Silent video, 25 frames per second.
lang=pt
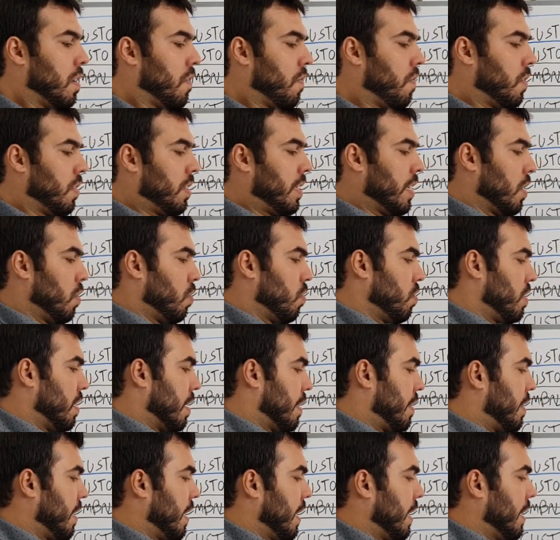Você
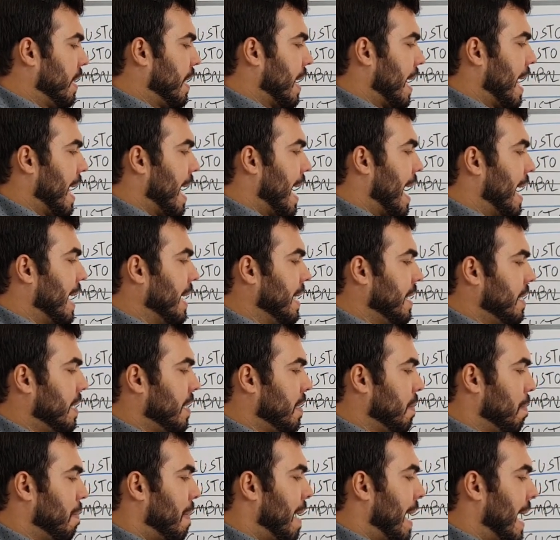usa 30
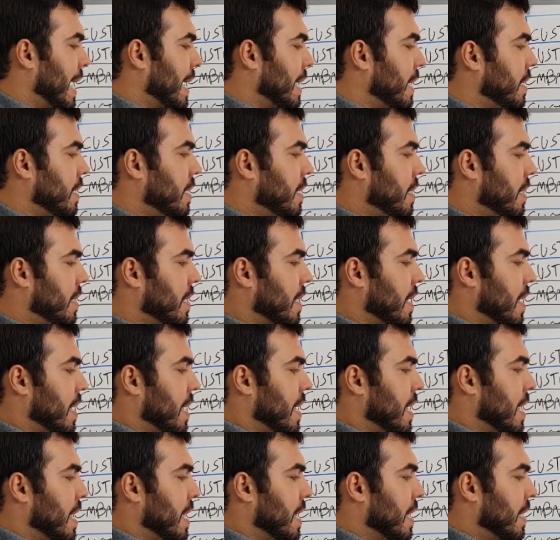reais mais
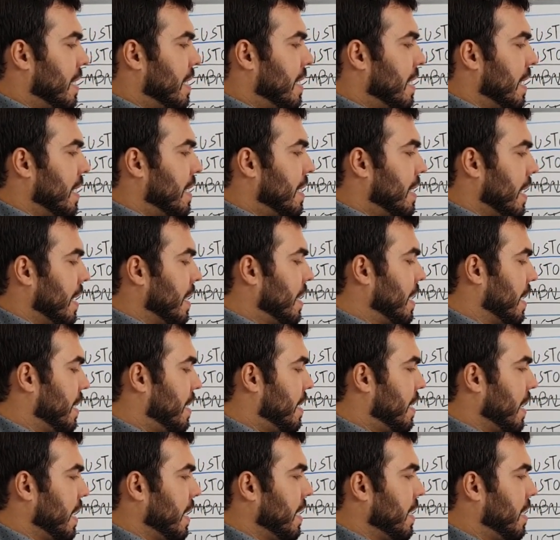
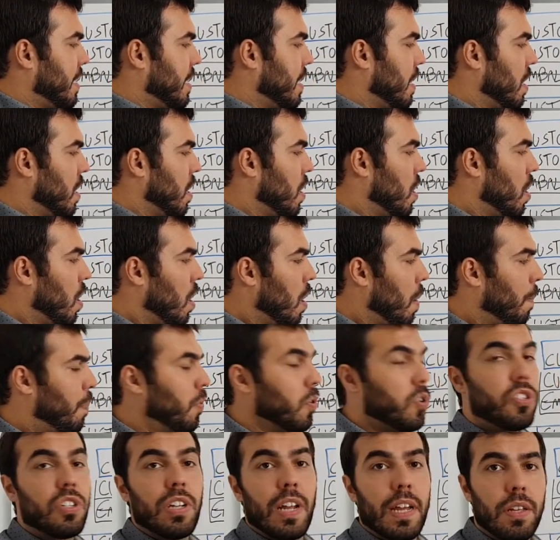
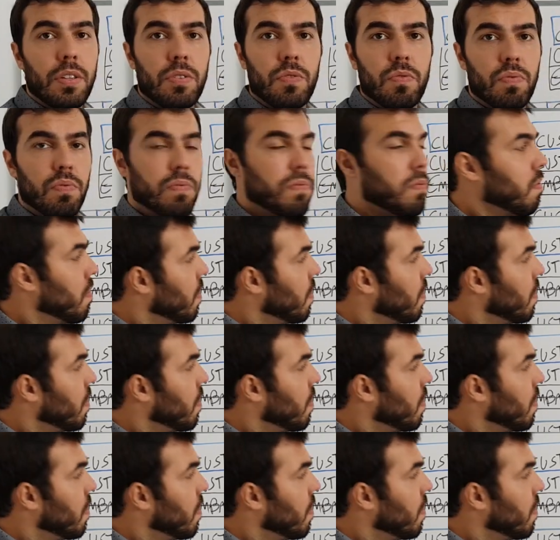66%